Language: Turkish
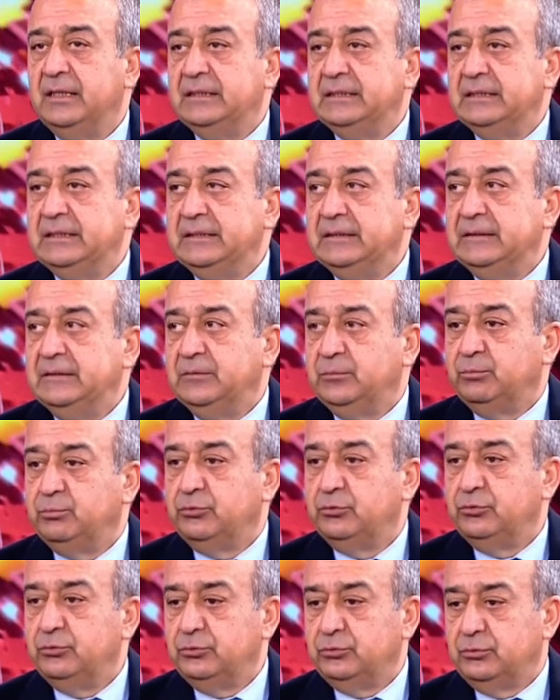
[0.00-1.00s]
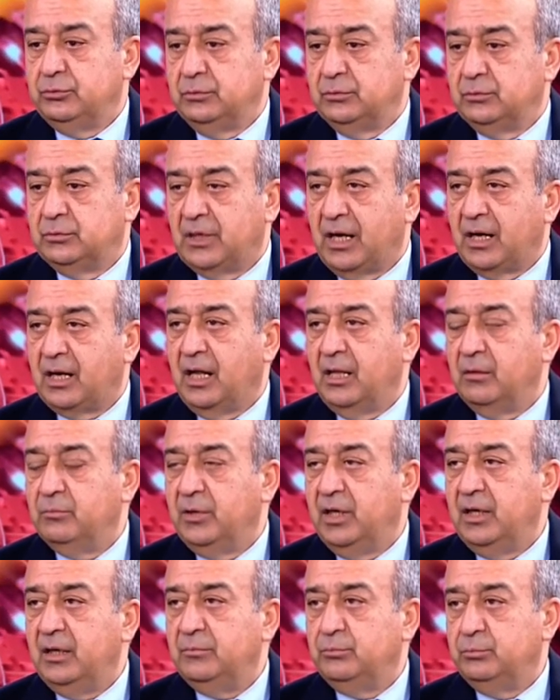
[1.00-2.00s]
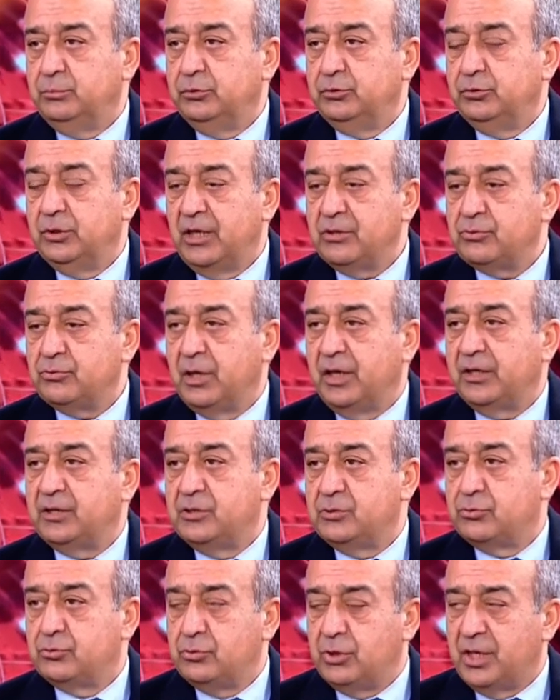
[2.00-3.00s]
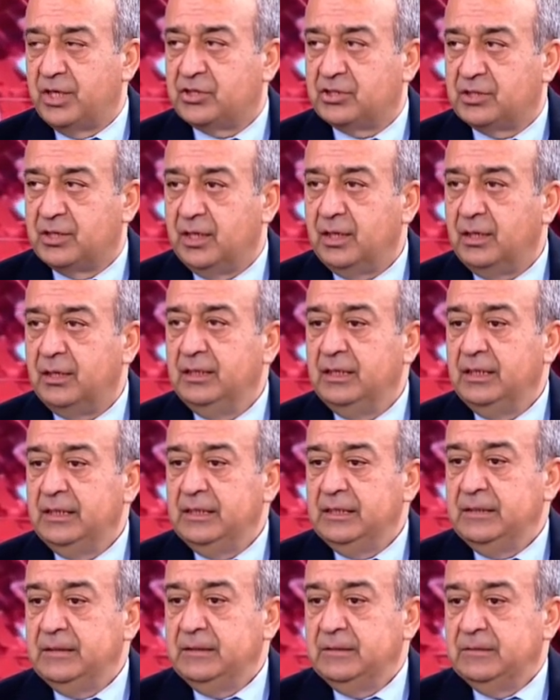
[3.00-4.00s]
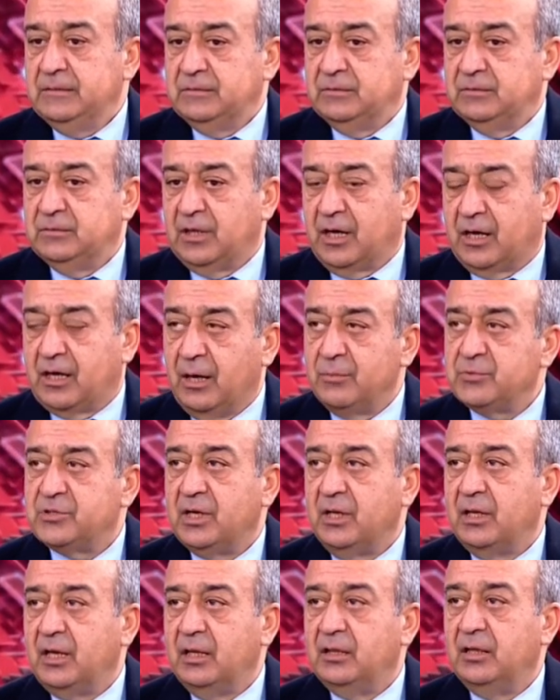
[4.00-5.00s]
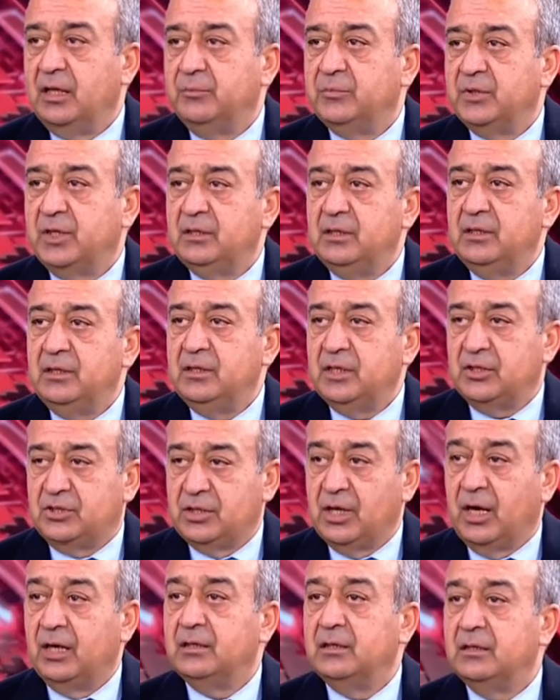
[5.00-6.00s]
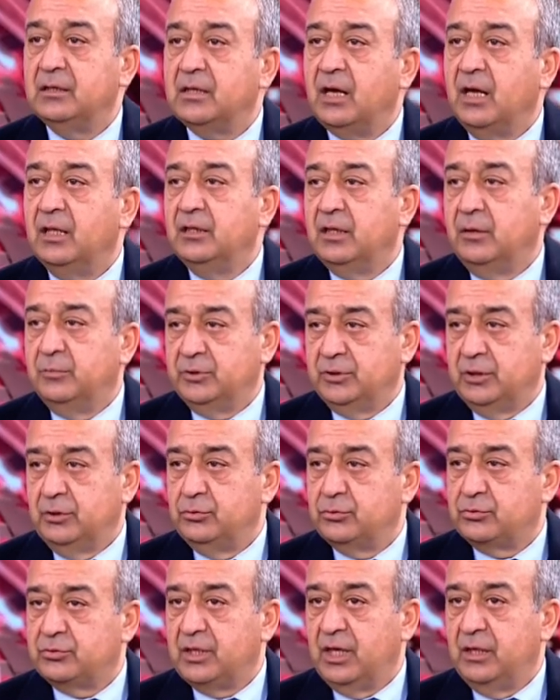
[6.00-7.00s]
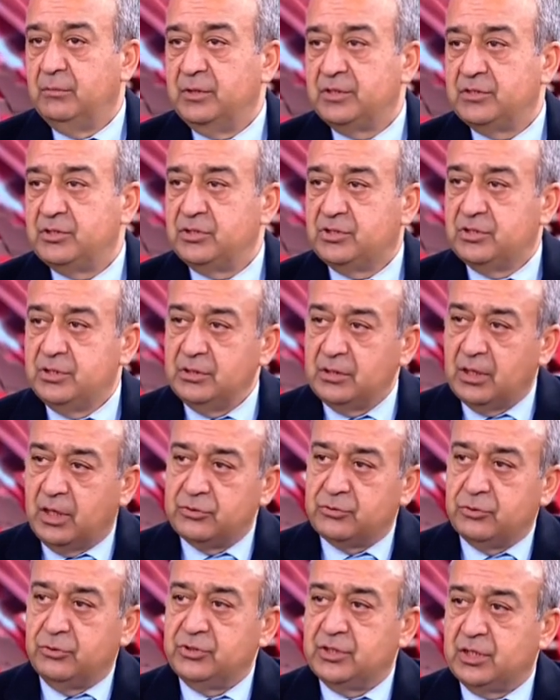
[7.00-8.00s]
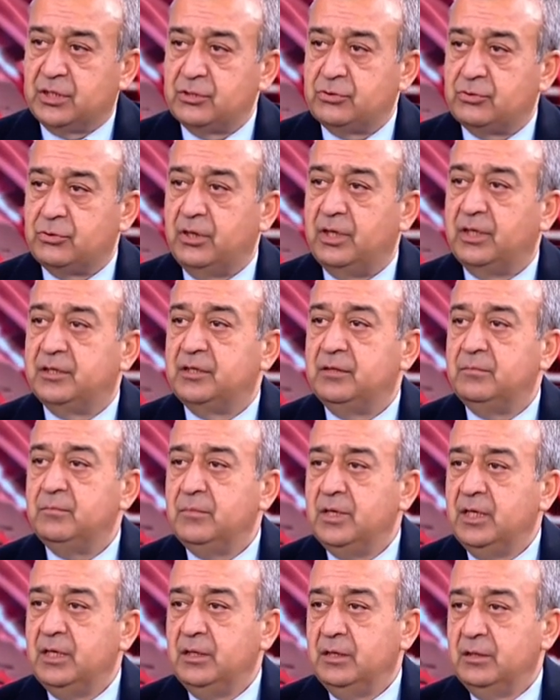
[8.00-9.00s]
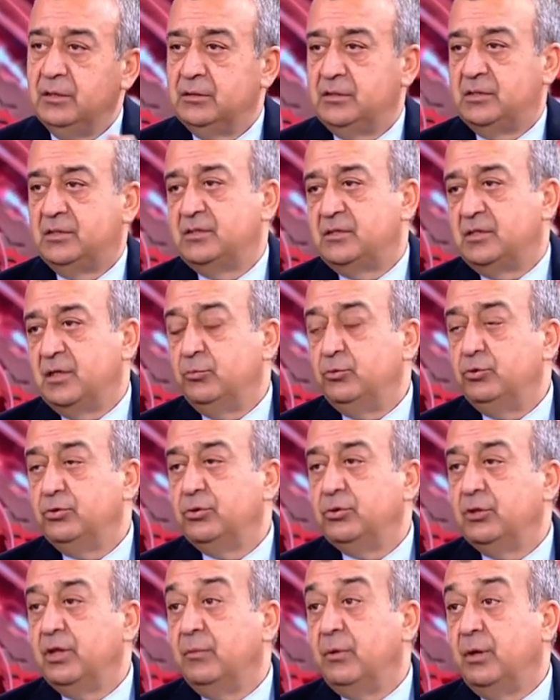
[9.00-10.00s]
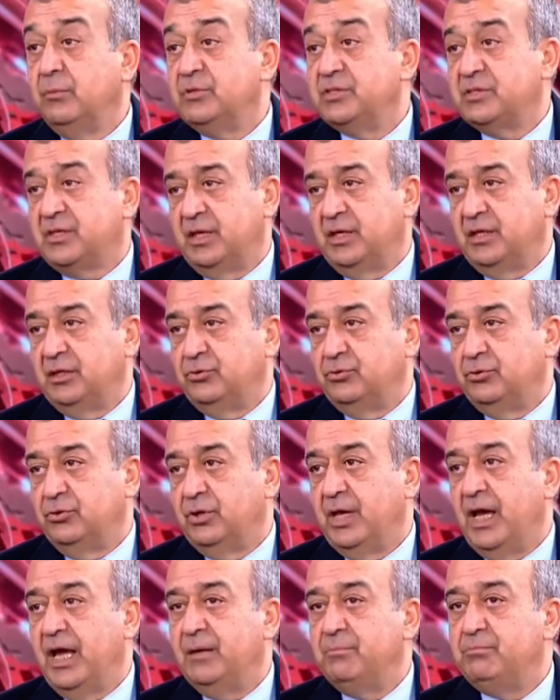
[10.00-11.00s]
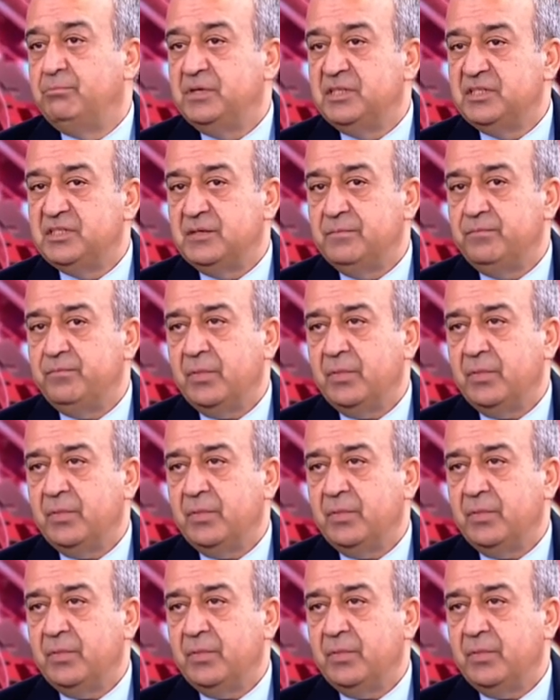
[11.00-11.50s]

e, bu daralma bundan sonraki süreçte rakamsal anlamda değil de karlılık anlamında yükselmesi için az önceki söylediğim sistemi uygulamamız gerekiyor. Yani bizim